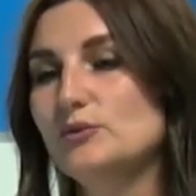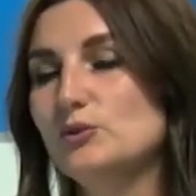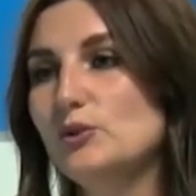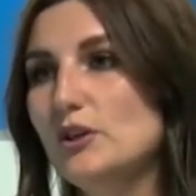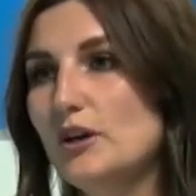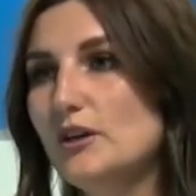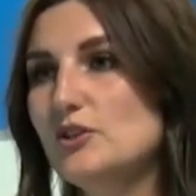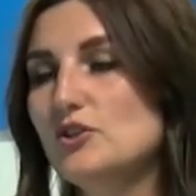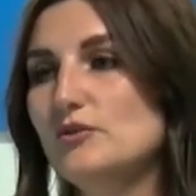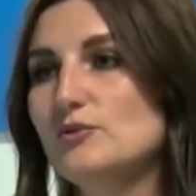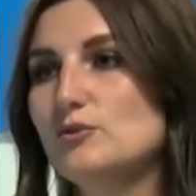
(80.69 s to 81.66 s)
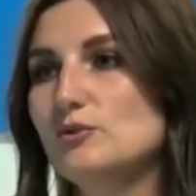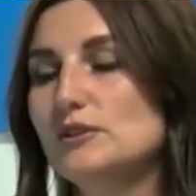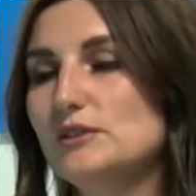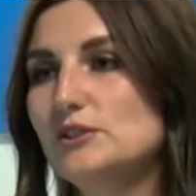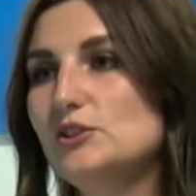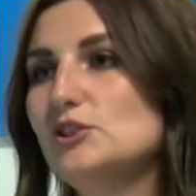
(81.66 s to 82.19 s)
все ярче, все
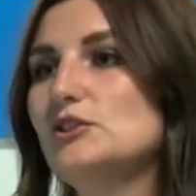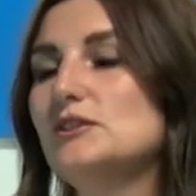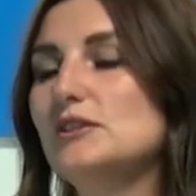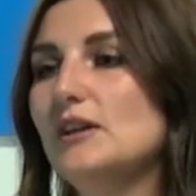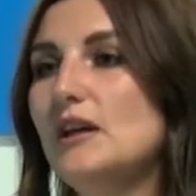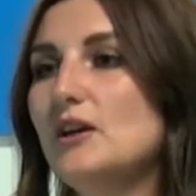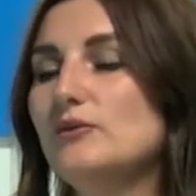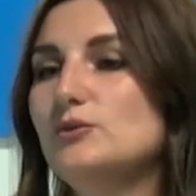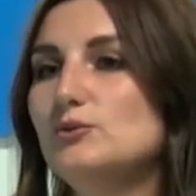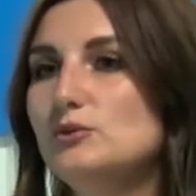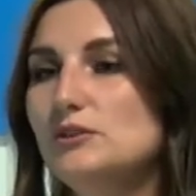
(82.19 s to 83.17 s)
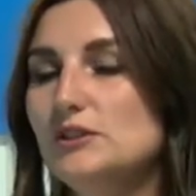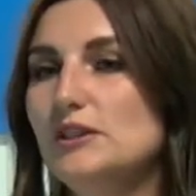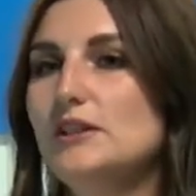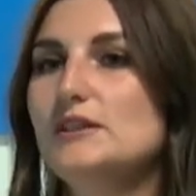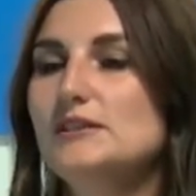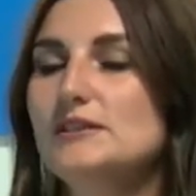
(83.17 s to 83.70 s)
насыщеннее, все
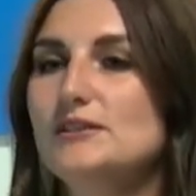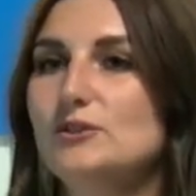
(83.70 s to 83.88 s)
интереснее.